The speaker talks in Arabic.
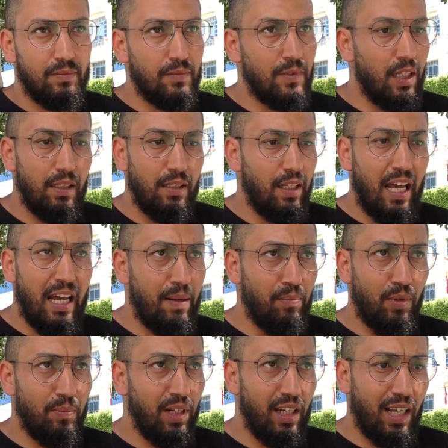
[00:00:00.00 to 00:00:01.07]
لا
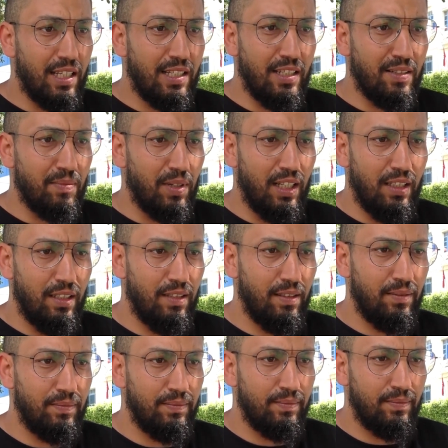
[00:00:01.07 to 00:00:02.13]
العرب هم اللي غاسيزم غادي
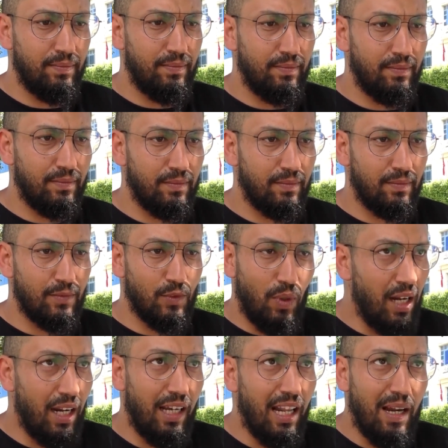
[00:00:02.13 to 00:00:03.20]

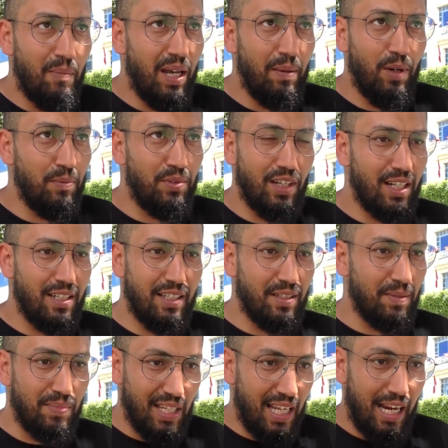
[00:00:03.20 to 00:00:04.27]
والله الالمان ما مش
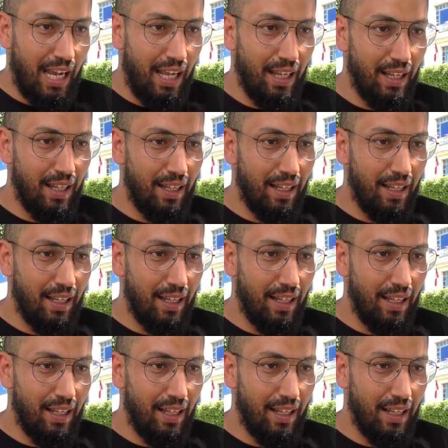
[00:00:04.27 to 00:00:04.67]
راسيزم بصراحه